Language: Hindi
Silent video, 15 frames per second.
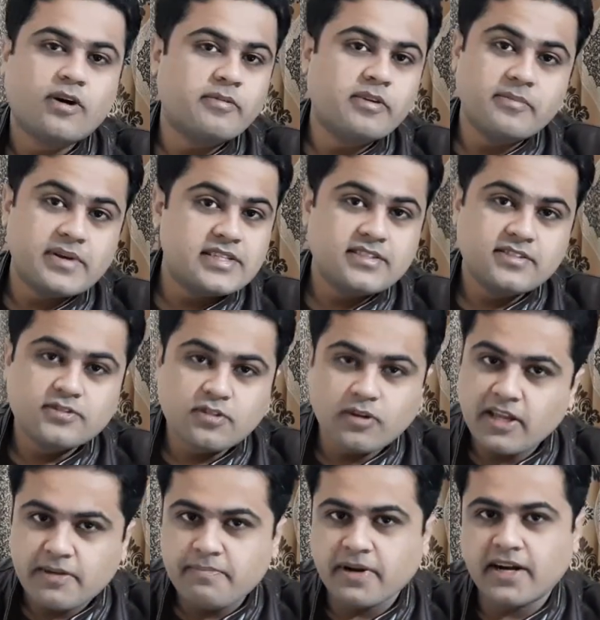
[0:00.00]
आपके मैसेज तो
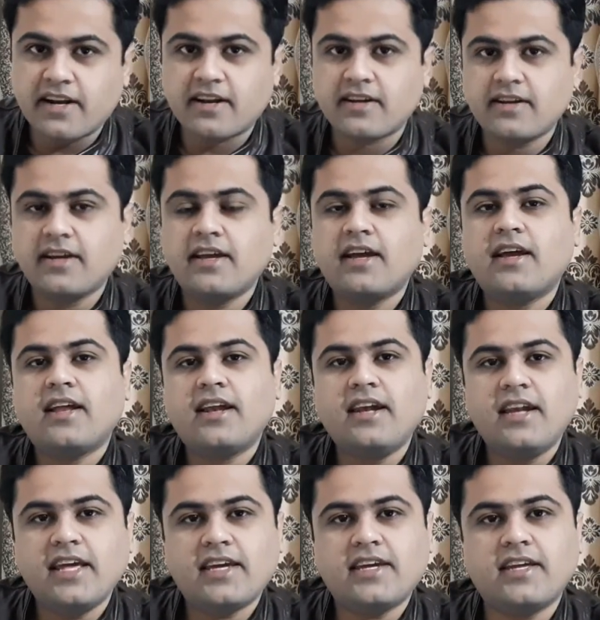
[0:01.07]
नहीं पढ़ रहा
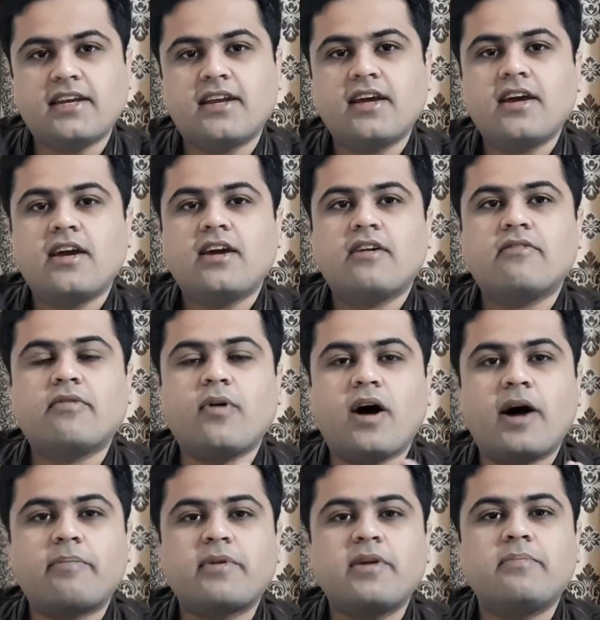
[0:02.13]
लेकिन वो
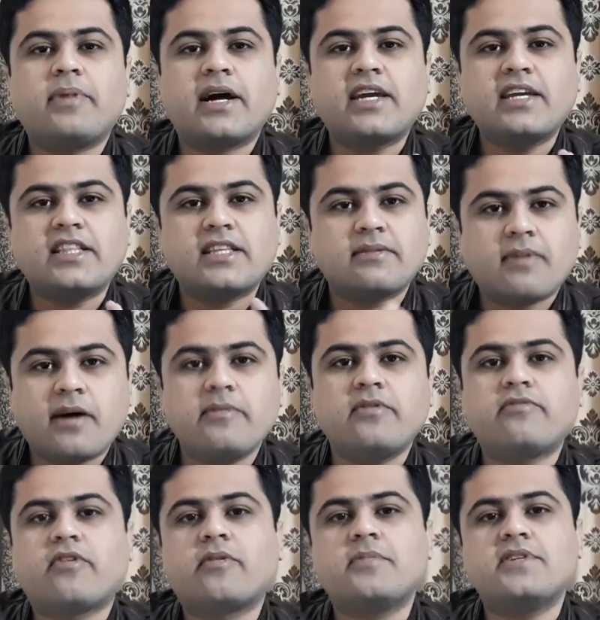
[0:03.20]
आपकी बाकी तमाम
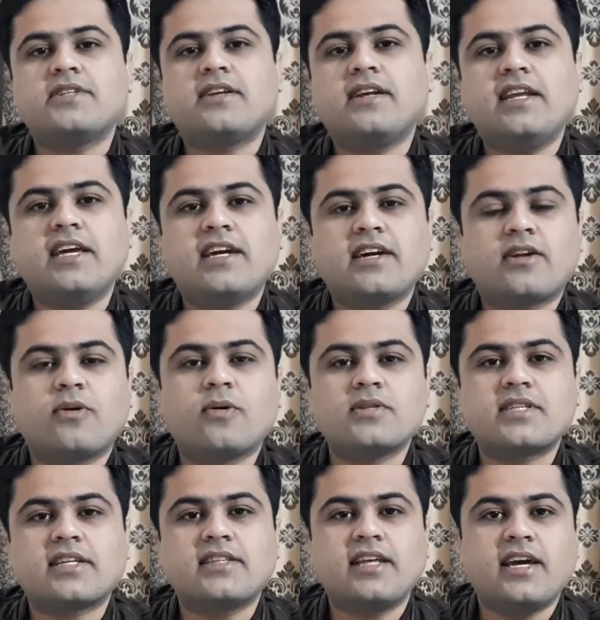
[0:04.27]
इन्फॉर्मेशन लेकर हो
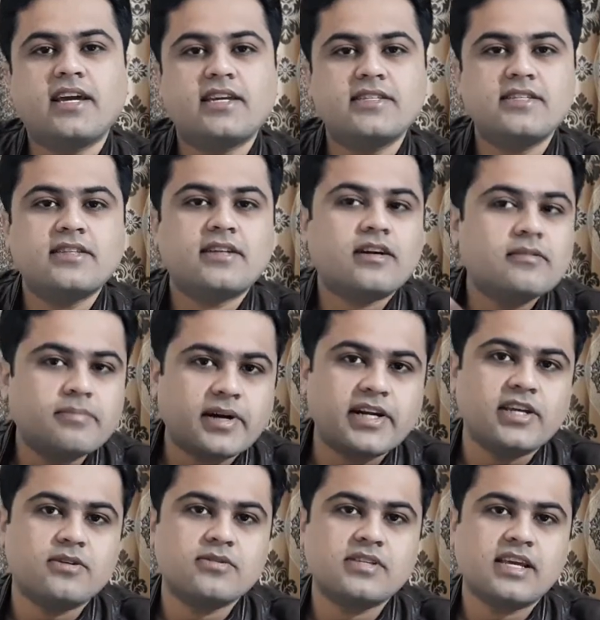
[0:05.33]
सकता है किसी थर्ड पार्टी
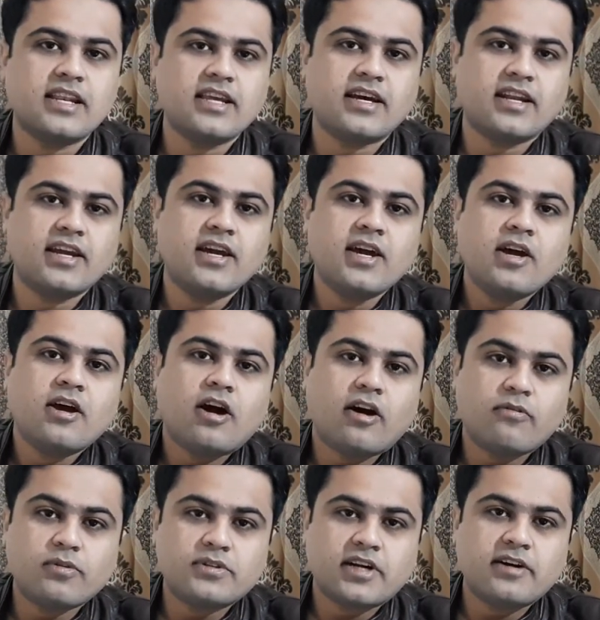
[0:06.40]
को सेल करे और वो
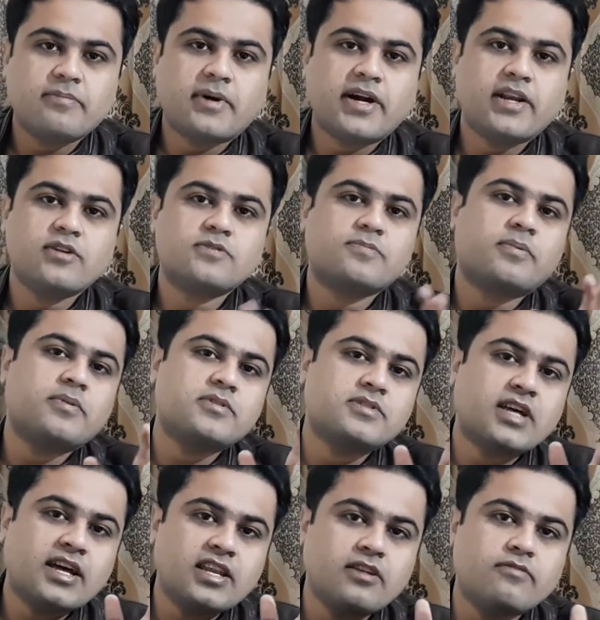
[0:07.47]
थर्ड पार्टी उस
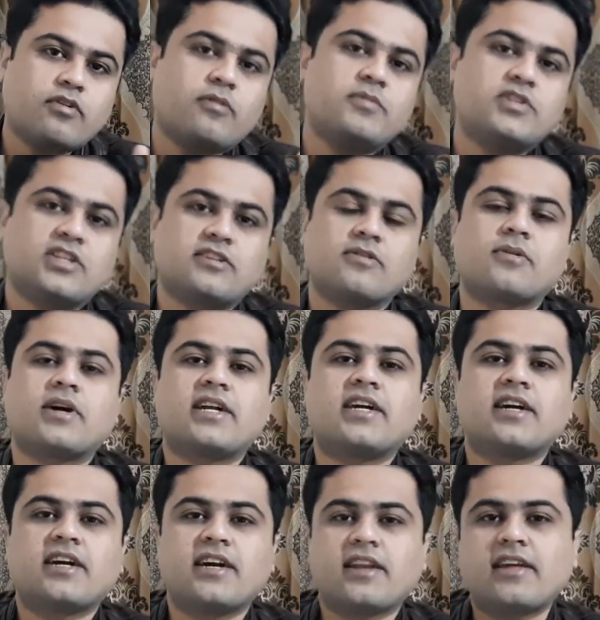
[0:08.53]
सारी इन्फॉर्मेशन को इकट्ठा
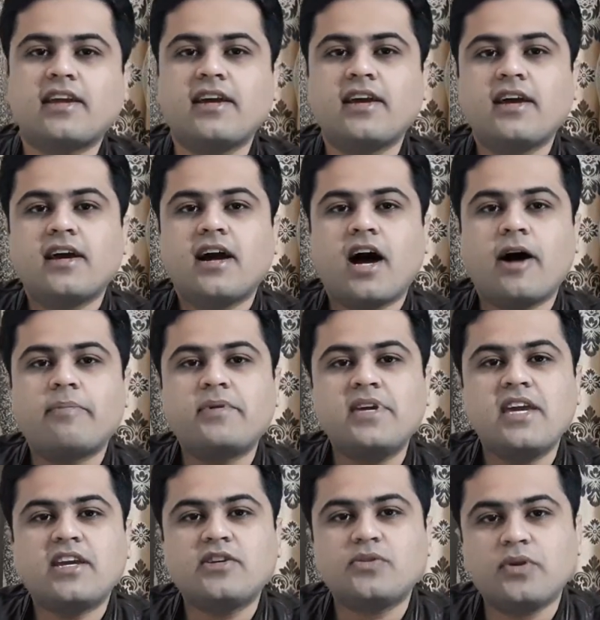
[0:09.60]
करके आपकी
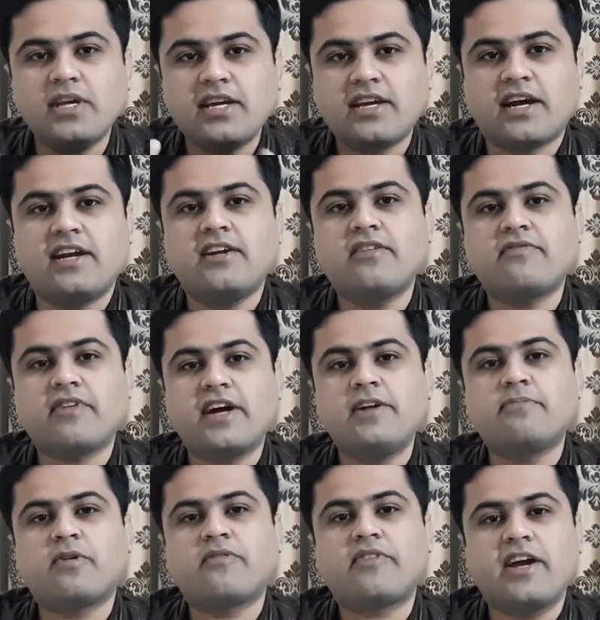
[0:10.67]
एक यूनिक आइडेंटिफाइड
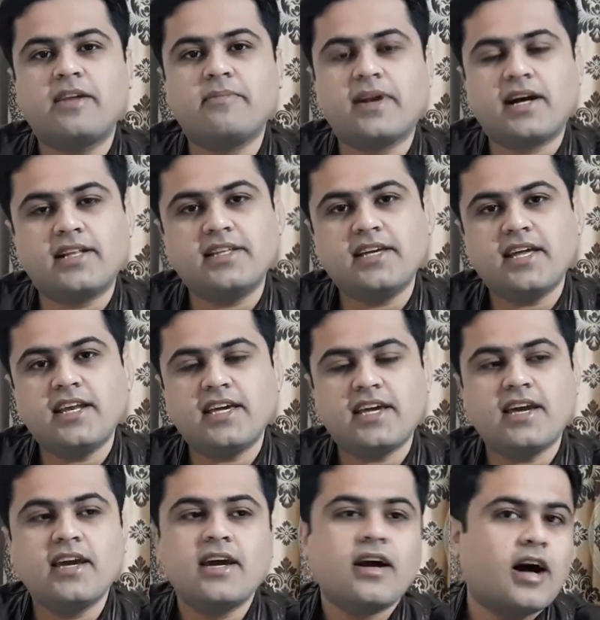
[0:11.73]
प्रोफाइल बना दे यानी कि
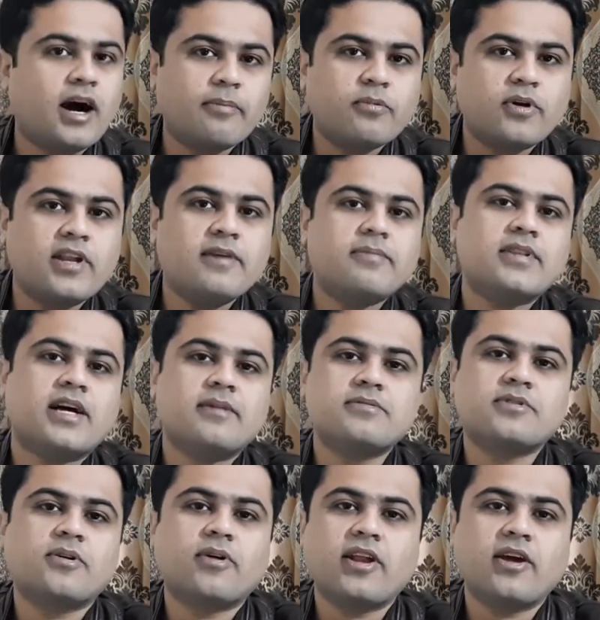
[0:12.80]
आपको नहीं पता आप
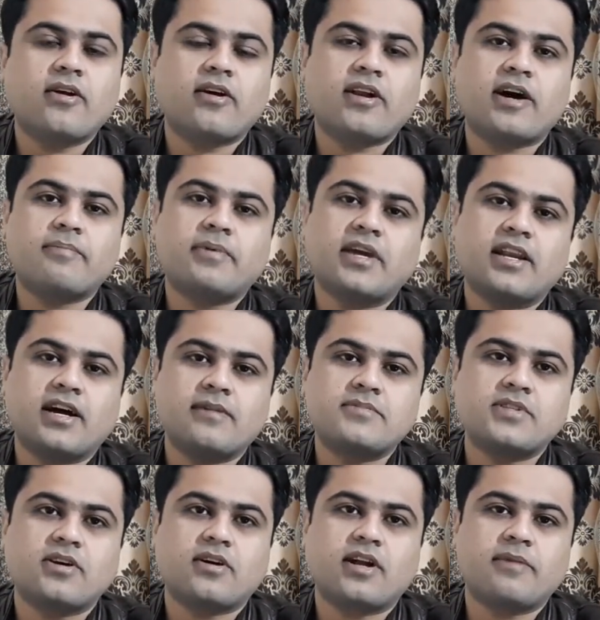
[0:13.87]
सो रहे हैं और आपके नाम से
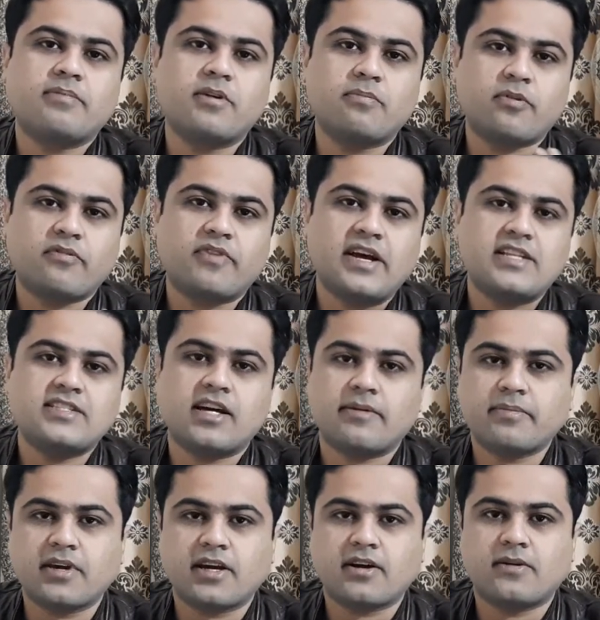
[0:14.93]
और आपके प्रोफाइल से आपके
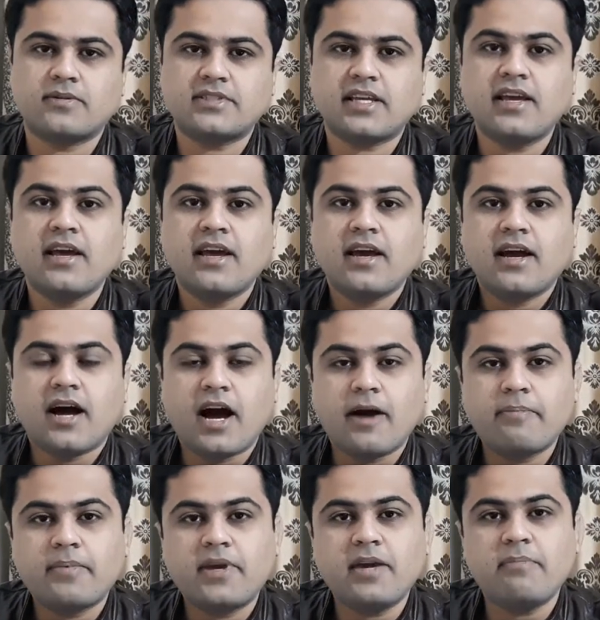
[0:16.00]
अकाउंट से
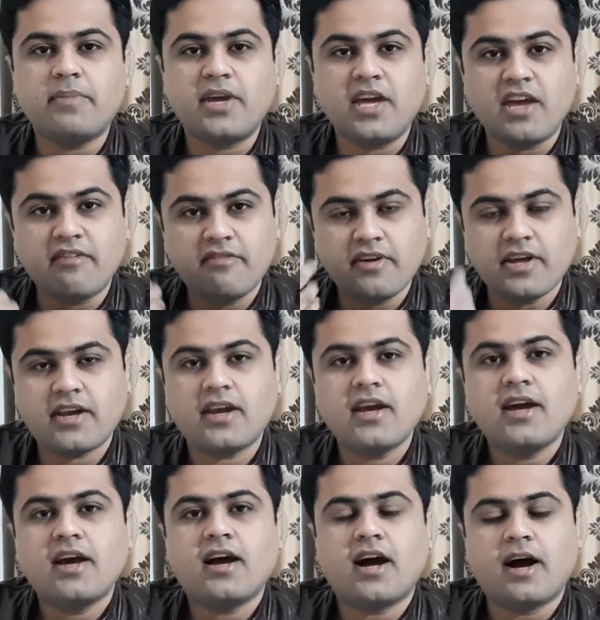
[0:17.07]
आपकी बिहेवियर
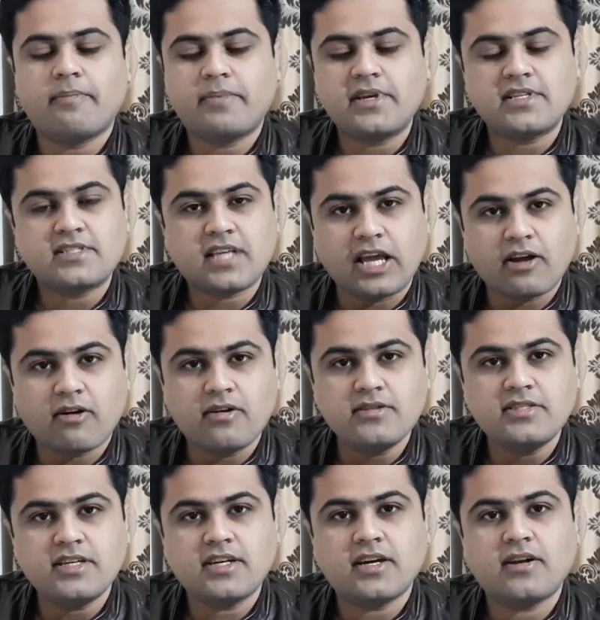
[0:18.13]
आपकी
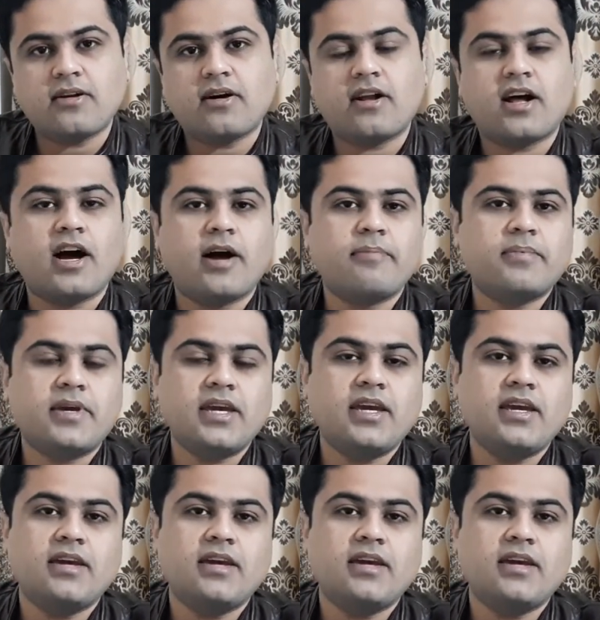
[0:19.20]
साइकोलॉजिकल और आपकी